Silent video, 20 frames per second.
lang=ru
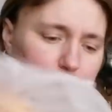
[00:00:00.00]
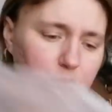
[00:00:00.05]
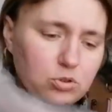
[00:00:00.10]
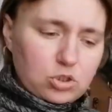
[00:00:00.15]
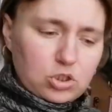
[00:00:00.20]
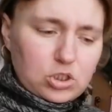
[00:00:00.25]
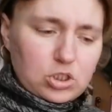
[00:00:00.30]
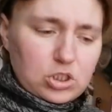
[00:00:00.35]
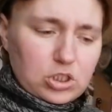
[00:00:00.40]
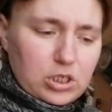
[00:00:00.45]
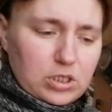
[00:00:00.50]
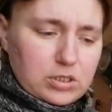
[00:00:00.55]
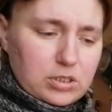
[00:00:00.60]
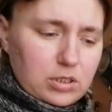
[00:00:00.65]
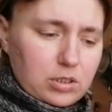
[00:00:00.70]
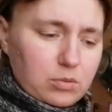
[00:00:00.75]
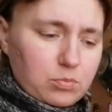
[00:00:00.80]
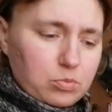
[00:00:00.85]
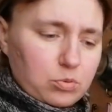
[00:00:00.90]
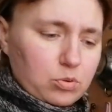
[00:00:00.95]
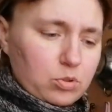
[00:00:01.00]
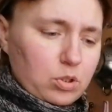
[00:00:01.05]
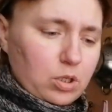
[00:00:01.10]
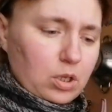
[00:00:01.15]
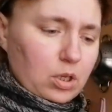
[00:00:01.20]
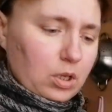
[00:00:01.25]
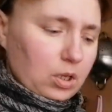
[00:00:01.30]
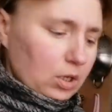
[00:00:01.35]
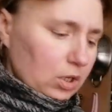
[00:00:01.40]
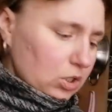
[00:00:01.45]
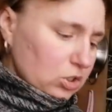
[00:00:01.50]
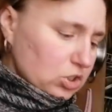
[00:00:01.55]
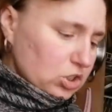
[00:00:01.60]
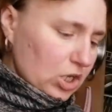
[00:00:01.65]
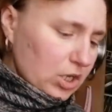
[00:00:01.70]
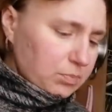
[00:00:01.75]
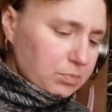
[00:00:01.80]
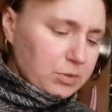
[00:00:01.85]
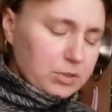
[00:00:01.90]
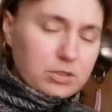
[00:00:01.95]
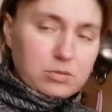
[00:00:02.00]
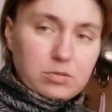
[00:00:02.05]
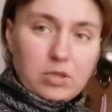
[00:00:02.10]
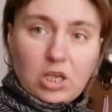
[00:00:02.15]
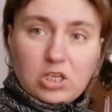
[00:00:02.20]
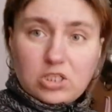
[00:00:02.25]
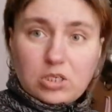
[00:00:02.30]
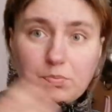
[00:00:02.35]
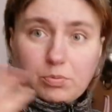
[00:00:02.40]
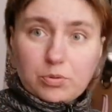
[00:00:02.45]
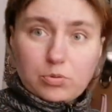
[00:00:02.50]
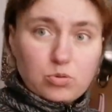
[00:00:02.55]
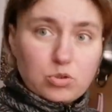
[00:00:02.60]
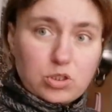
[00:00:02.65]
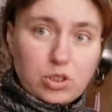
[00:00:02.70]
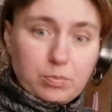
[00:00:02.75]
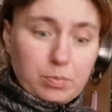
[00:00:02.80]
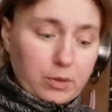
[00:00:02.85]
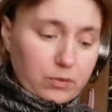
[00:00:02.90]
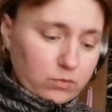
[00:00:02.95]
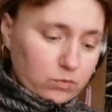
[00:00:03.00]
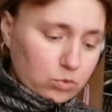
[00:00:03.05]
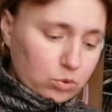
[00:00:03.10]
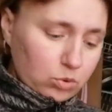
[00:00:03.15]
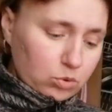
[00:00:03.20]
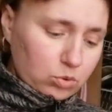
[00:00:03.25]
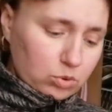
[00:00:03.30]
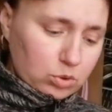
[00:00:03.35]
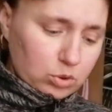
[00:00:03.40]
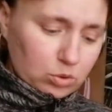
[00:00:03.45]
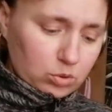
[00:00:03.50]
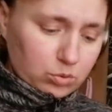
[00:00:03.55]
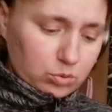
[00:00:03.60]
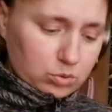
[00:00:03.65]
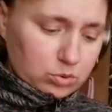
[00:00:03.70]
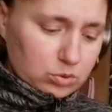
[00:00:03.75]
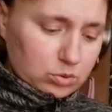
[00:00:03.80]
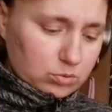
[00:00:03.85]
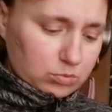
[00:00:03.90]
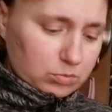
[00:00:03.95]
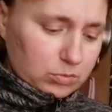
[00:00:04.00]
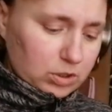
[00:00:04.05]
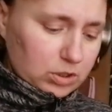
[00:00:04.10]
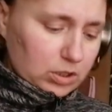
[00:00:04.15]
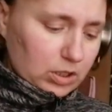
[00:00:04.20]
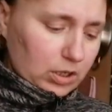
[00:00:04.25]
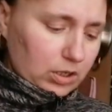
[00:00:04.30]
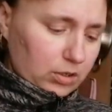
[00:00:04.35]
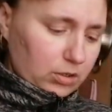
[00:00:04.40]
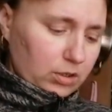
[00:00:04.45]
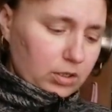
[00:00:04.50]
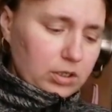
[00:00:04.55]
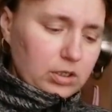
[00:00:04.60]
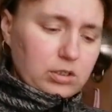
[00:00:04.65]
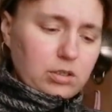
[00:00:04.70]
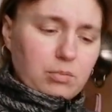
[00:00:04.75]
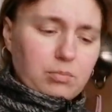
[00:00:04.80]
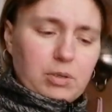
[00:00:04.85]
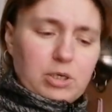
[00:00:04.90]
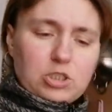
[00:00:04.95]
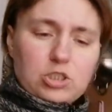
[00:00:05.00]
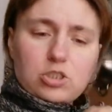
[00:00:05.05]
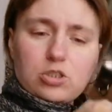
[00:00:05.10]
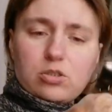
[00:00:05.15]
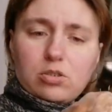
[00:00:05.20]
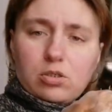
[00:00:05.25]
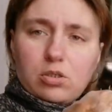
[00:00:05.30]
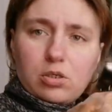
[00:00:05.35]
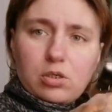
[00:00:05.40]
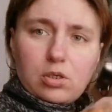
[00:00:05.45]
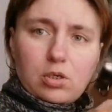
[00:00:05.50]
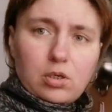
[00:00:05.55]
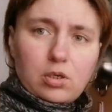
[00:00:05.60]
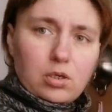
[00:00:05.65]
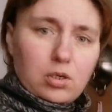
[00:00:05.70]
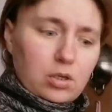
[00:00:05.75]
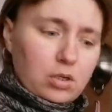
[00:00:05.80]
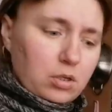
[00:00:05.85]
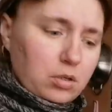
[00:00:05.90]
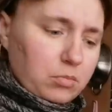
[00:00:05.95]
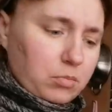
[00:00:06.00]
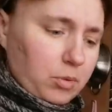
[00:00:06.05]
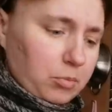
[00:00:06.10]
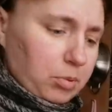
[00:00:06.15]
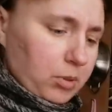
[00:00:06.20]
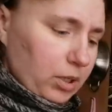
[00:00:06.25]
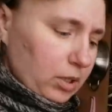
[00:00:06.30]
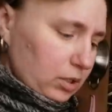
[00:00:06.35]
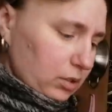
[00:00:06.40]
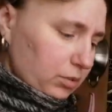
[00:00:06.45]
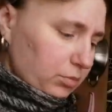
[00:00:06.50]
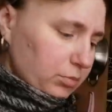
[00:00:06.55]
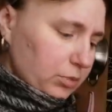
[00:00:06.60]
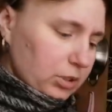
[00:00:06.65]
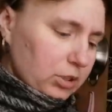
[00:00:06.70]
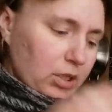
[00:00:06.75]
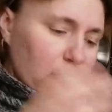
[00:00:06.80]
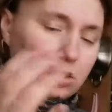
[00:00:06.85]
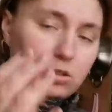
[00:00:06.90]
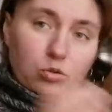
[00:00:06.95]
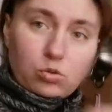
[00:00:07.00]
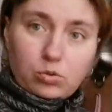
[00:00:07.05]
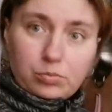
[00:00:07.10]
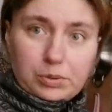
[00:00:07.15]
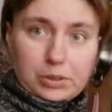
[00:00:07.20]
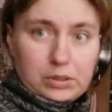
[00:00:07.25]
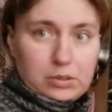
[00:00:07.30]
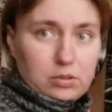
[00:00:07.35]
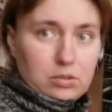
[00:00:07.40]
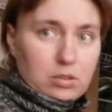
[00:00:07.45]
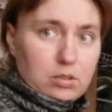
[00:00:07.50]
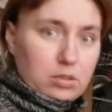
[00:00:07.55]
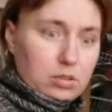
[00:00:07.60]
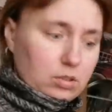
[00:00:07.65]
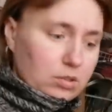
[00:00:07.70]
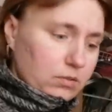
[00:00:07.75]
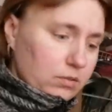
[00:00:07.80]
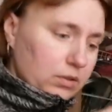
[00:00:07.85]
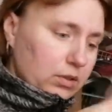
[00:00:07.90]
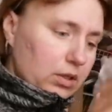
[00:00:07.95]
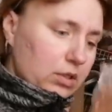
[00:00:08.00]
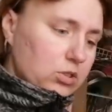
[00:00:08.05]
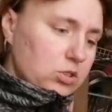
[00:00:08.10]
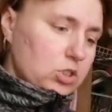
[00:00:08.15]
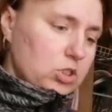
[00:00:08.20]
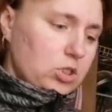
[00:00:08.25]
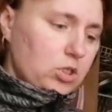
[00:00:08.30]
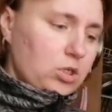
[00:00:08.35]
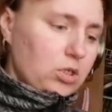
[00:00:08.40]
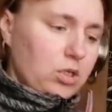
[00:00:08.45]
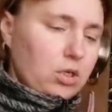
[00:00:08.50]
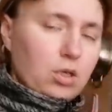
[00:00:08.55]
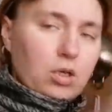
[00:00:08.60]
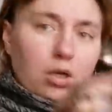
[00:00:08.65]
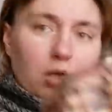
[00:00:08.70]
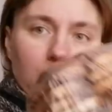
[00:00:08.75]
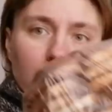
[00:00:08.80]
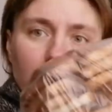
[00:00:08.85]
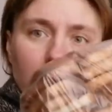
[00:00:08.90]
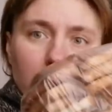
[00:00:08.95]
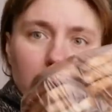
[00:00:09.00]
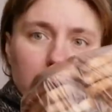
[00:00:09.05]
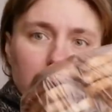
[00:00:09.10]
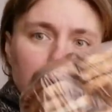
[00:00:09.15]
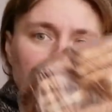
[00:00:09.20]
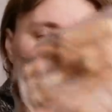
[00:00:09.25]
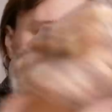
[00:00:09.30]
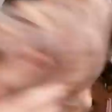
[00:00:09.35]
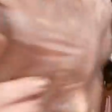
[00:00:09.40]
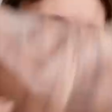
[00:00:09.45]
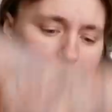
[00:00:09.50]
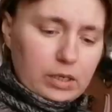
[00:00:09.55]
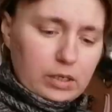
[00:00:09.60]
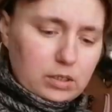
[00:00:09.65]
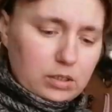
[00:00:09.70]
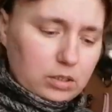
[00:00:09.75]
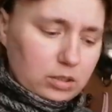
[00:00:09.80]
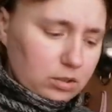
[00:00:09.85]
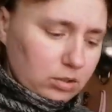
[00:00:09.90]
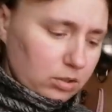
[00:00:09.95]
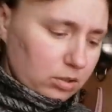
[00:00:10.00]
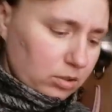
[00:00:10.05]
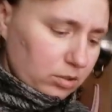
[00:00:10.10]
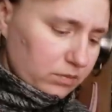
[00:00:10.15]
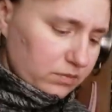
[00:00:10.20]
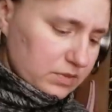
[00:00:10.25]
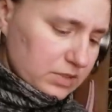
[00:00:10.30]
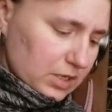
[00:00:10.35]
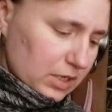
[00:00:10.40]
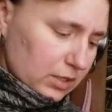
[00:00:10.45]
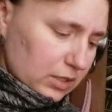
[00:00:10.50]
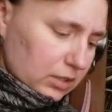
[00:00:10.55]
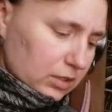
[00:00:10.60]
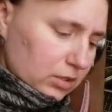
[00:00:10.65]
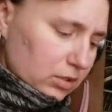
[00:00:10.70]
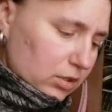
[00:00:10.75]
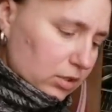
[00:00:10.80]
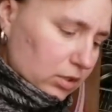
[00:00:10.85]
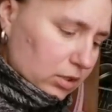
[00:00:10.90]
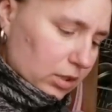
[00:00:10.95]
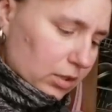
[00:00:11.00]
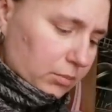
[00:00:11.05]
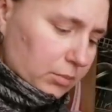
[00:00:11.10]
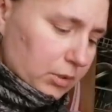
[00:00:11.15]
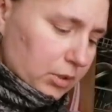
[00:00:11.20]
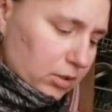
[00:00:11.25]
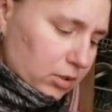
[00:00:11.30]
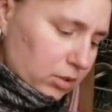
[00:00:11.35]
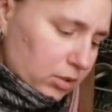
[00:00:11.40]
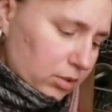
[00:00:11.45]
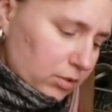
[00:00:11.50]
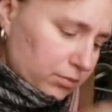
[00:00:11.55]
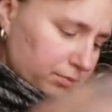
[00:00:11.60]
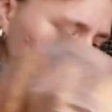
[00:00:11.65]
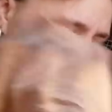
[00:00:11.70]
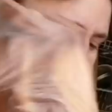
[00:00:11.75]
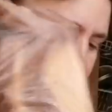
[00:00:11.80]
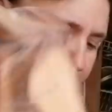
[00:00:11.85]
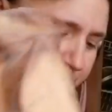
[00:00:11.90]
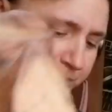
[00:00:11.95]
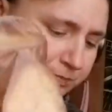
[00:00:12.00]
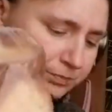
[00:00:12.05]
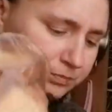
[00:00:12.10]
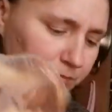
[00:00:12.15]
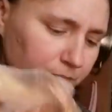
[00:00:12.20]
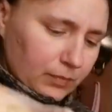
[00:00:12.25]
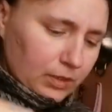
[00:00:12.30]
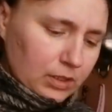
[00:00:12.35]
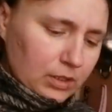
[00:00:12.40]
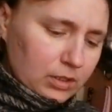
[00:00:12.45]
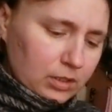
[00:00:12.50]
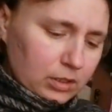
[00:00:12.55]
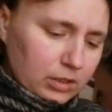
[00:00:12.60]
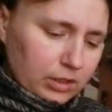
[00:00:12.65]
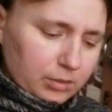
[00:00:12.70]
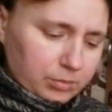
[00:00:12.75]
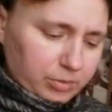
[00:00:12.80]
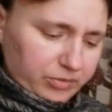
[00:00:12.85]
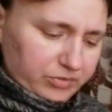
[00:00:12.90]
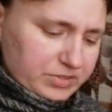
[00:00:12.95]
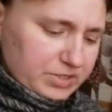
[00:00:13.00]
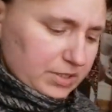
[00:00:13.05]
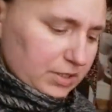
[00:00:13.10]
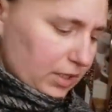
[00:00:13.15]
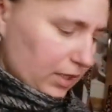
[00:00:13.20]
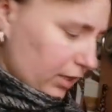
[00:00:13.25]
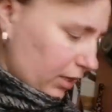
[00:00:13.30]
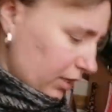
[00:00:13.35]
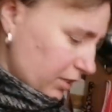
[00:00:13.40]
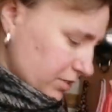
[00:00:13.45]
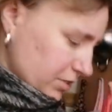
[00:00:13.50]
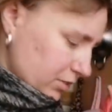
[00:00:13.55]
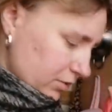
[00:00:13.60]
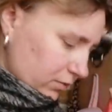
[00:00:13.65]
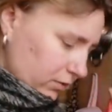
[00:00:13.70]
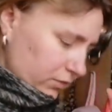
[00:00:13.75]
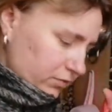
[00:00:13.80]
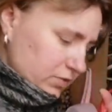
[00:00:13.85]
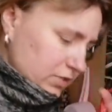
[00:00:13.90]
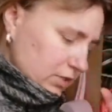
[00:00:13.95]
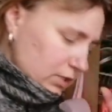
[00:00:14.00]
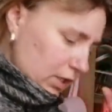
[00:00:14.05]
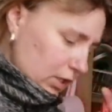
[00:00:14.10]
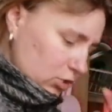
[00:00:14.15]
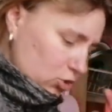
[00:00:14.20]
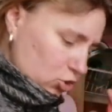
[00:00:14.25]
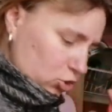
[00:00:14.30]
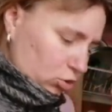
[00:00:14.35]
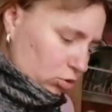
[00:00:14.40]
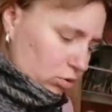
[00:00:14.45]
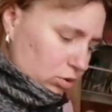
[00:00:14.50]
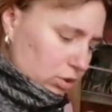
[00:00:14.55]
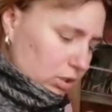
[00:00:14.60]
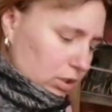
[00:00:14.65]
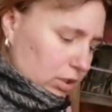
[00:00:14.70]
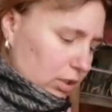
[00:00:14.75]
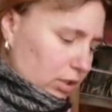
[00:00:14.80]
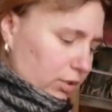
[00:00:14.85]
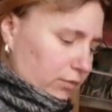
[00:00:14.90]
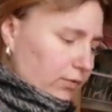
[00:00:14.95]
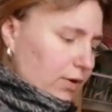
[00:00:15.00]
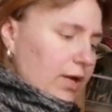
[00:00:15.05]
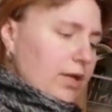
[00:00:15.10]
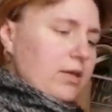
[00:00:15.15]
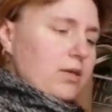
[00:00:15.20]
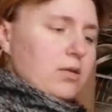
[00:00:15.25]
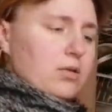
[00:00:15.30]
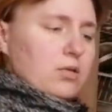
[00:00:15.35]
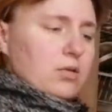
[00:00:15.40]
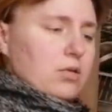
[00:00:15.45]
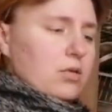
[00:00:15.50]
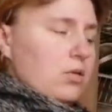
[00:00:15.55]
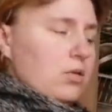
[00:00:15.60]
булочки, сейчас они будут чай пить. Я еще, потому что опять голод ее, мне на это Маши, ну правильно, мне на документы доделывать дальше. Сухарики взяли килограмм. И хлеба взяла разного. Взяла черный каравай.